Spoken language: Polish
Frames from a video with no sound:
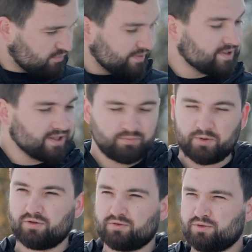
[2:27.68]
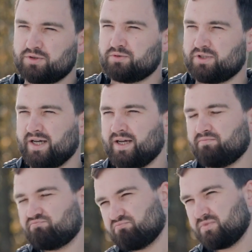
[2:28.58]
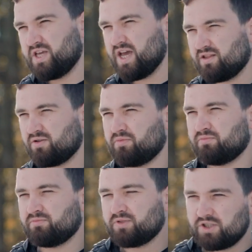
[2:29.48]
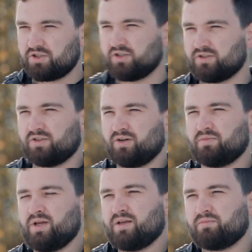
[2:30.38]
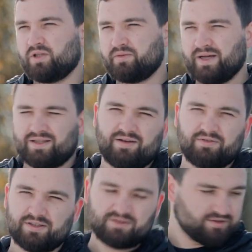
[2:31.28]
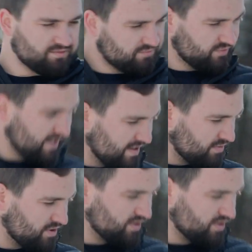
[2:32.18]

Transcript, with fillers: Quatrack Pro zużył się dziesiątą mm, więc wydaje mi